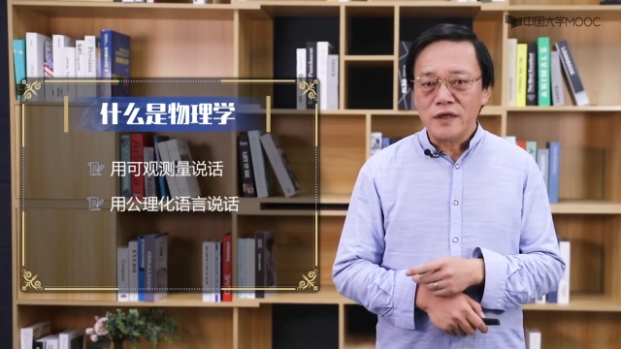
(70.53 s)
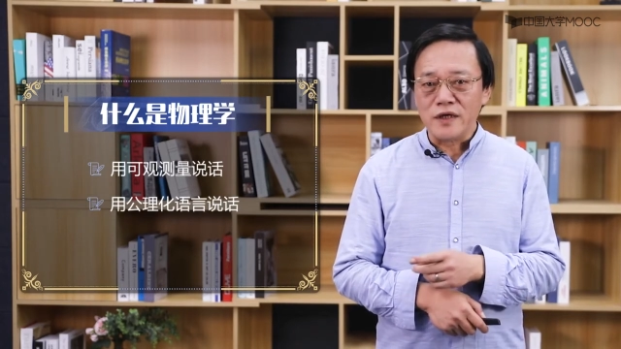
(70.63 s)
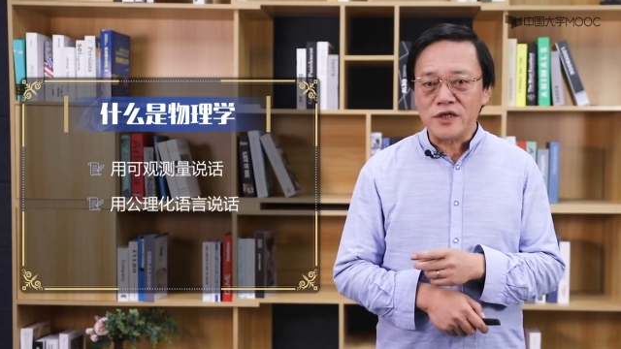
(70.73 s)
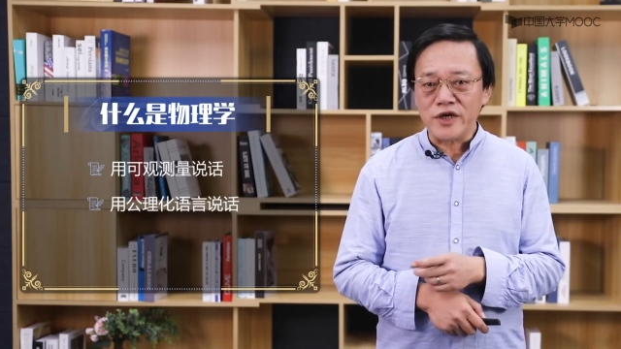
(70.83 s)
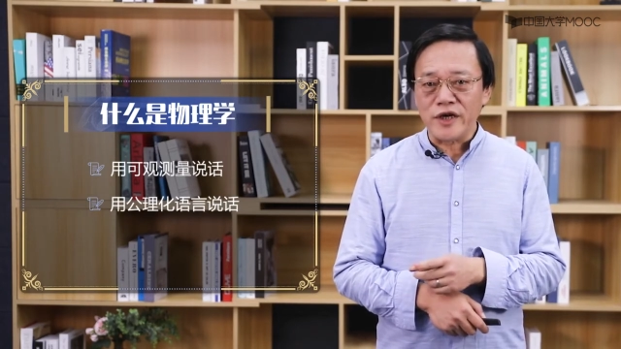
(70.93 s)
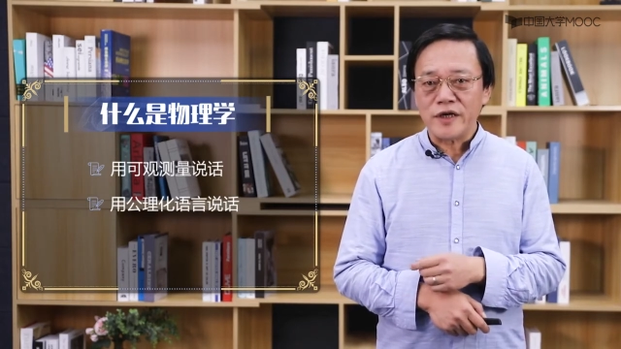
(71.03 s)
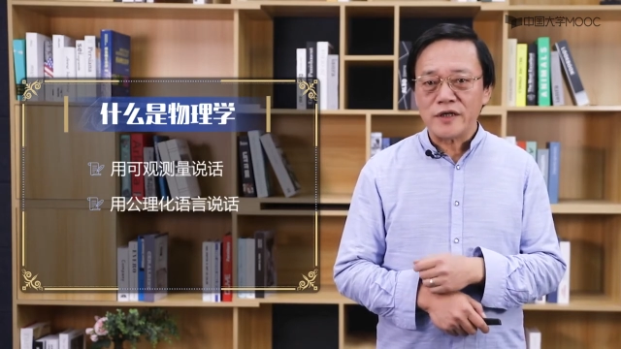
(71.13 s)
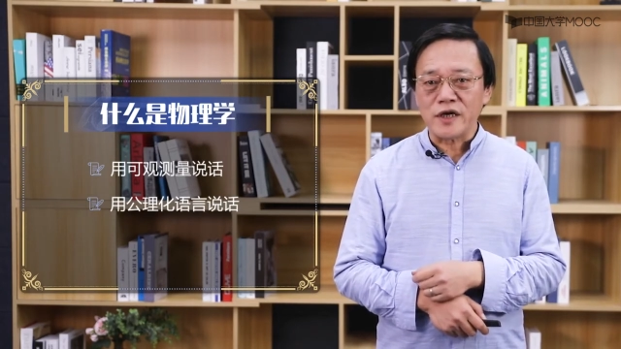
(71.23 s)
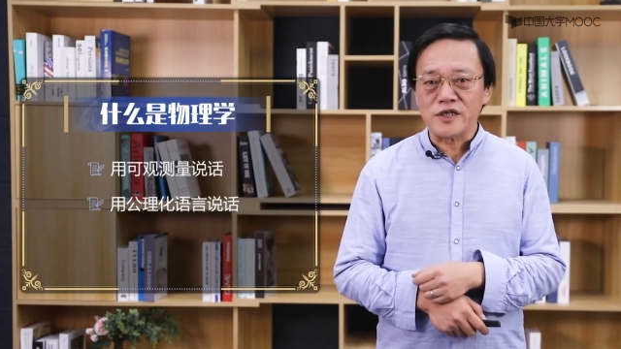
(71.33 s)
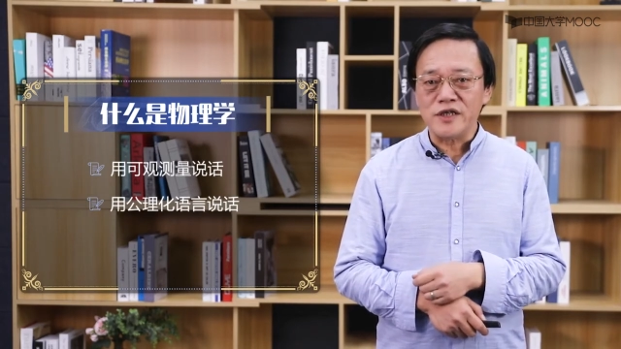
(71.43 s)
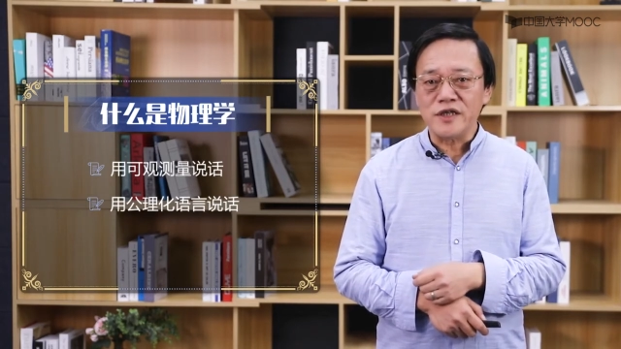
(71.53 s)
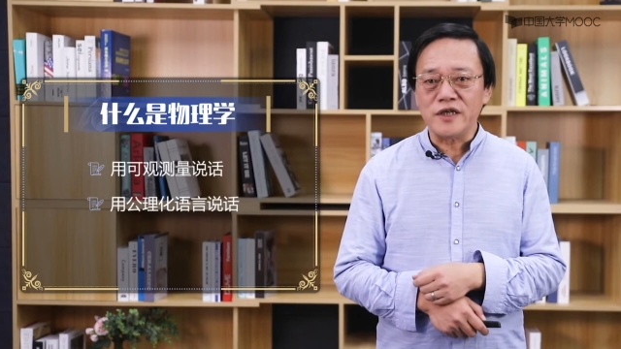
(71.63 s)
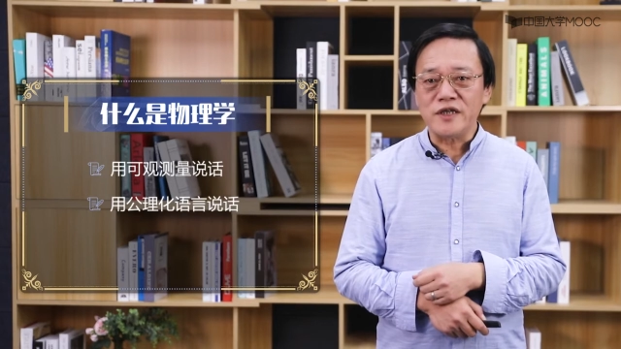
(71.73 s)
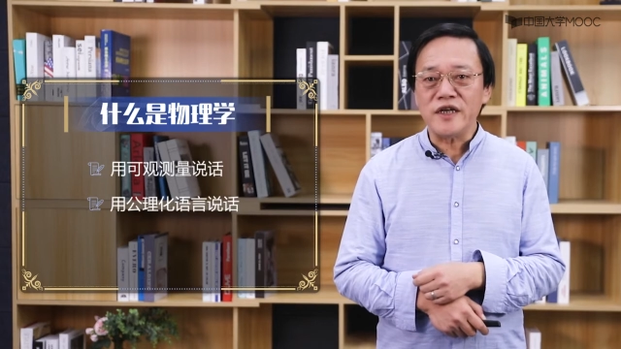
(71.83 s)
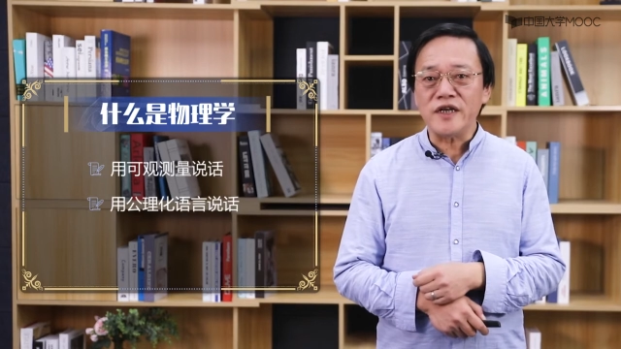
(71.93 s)
而且它是一个
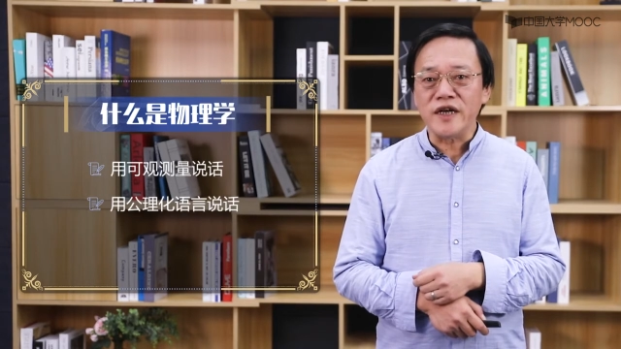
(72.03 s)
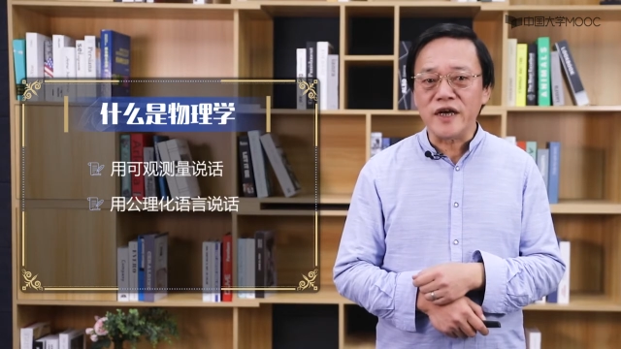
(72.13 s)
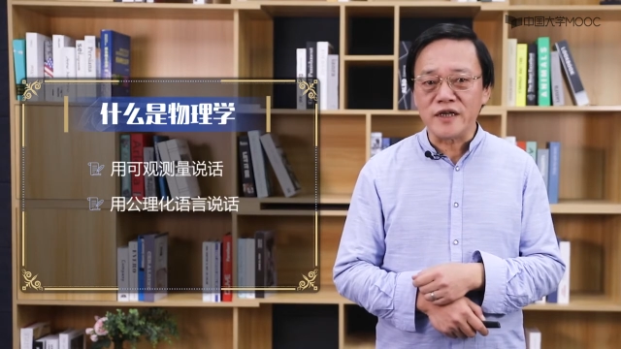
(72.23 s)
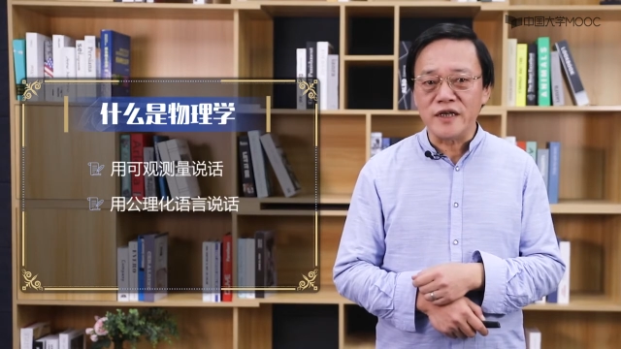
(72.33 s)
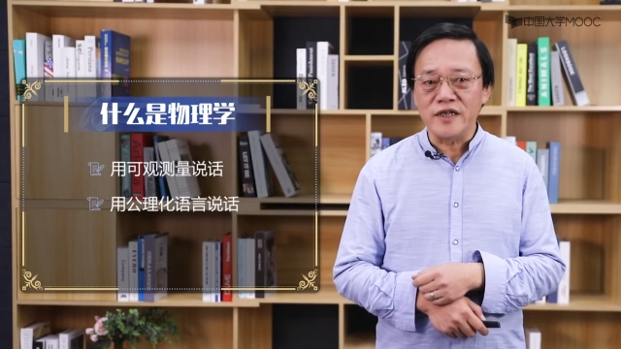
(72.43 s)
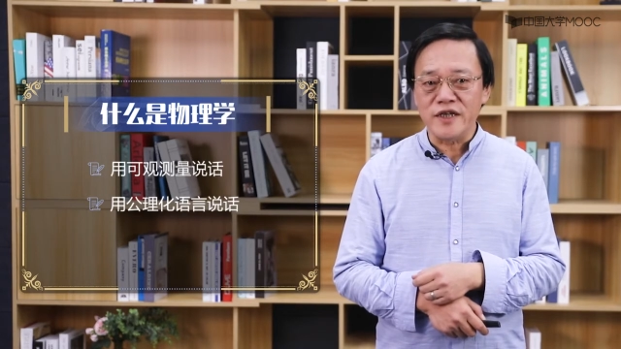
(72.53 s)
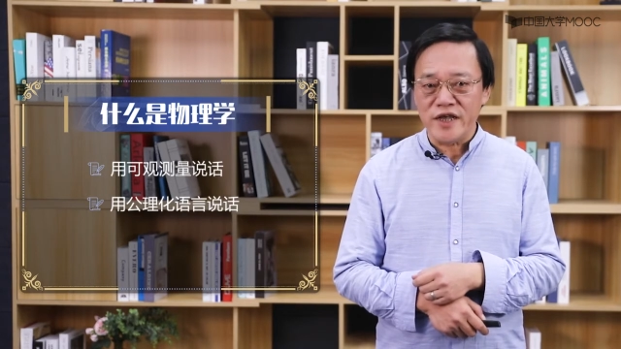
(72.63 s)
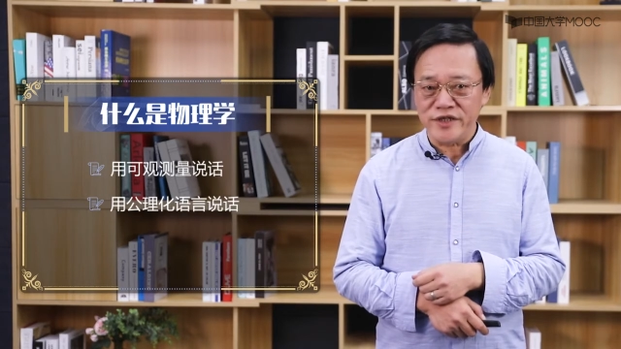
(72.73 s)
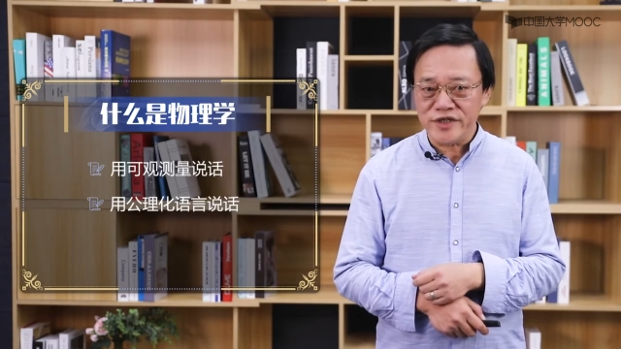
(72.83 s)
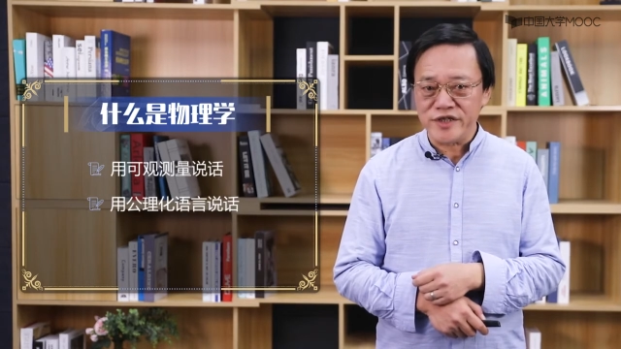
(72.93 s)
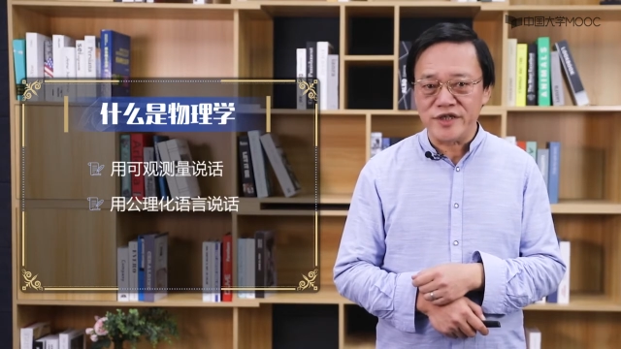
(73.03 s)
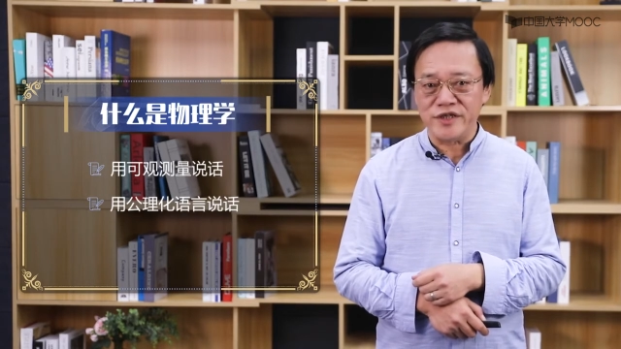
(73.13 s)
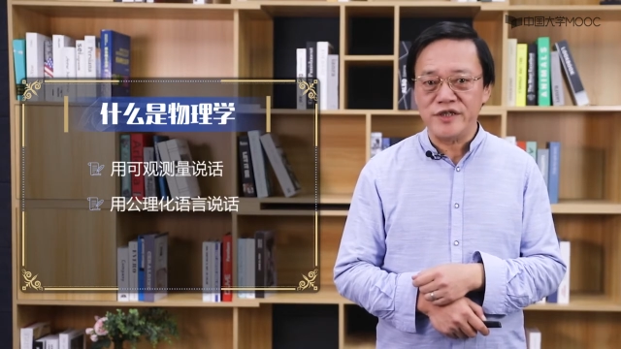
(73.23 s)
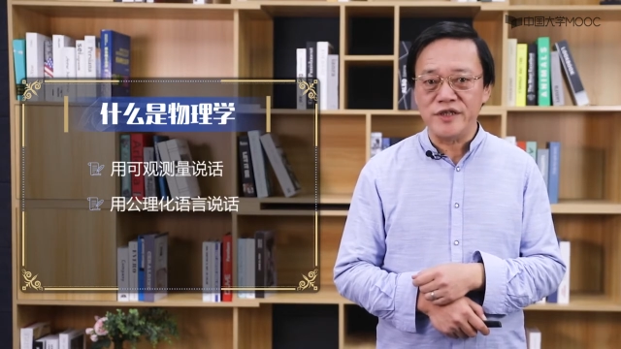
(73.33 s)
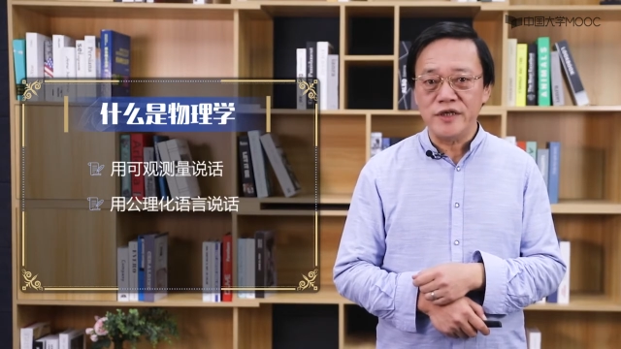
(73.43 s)
定量的演绎体
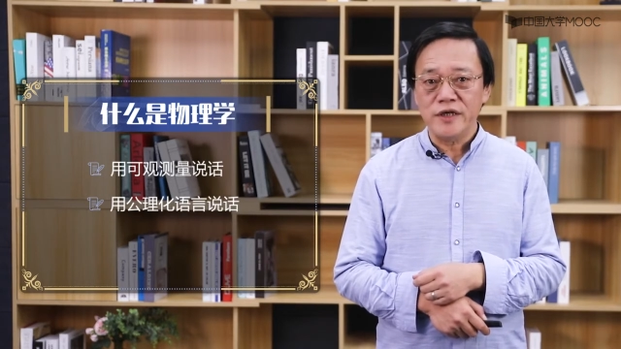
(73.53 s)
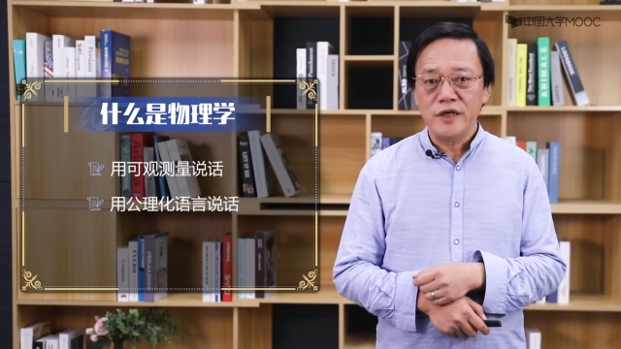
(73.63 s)
系，